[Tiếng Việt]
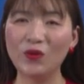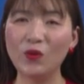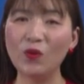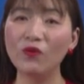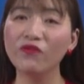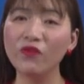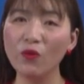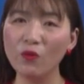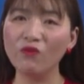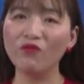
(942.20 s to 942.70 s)

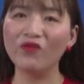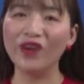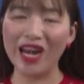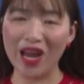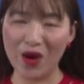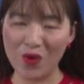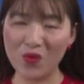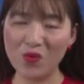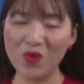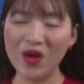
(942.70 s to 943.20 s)
của Phùng và
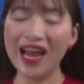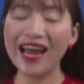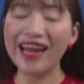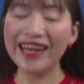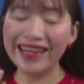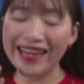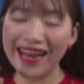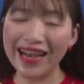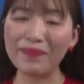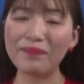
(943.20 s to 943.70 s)
Đậu
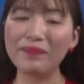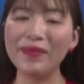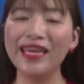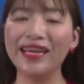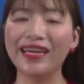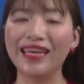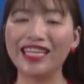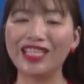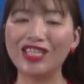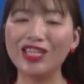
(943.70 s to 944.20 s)
đặc
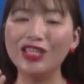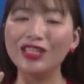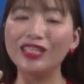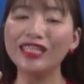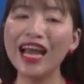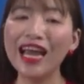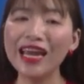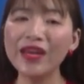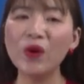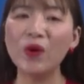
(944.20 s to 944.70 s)
biệt là sự
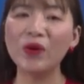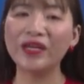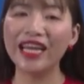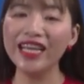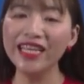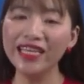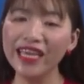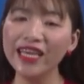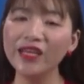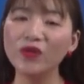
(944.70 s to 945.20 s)
thay đổi
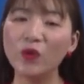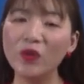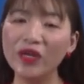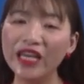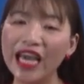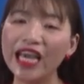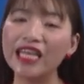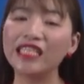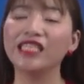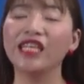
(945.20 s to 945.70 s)
cái nhìn của
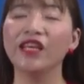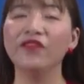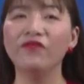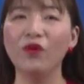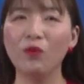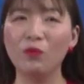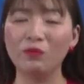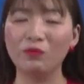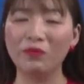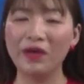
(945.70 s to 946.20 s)
nghệ sĩ
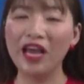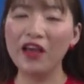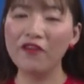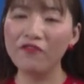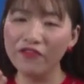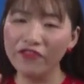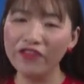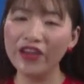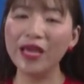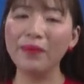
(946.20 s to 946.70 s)
Phùng
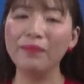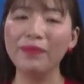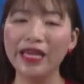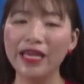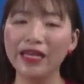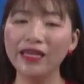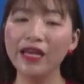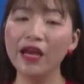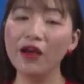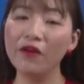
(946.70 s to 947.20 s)
về
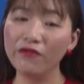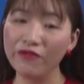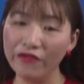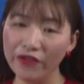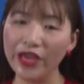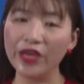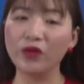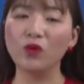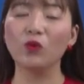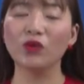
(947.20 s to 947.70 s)
biển
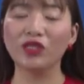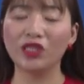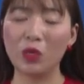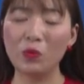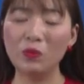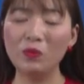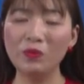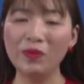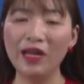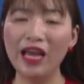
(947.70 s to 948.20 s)
về cuộc
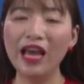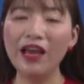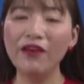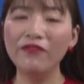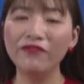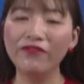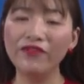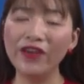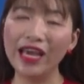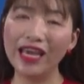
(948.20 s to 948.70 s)
sống
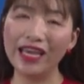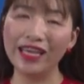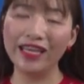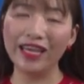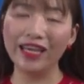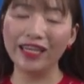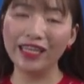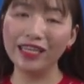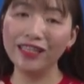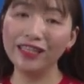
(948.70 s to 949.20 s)
về
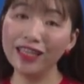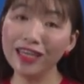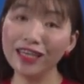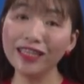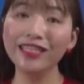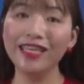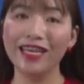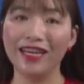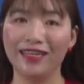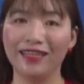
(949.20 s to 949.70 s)
những cái thức
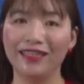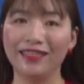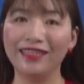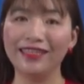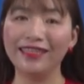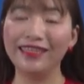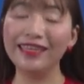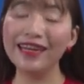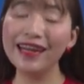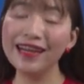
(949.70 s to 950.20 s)
nhận
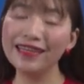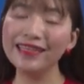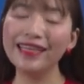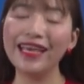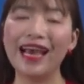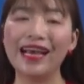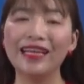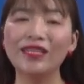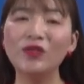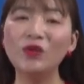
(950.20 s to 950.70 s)
đơn
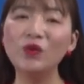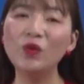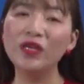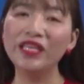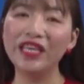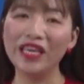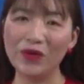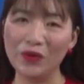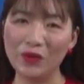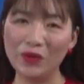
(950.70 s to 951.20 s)
giản xuôi
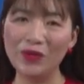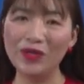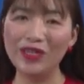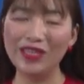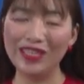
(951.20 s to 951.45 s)
chiều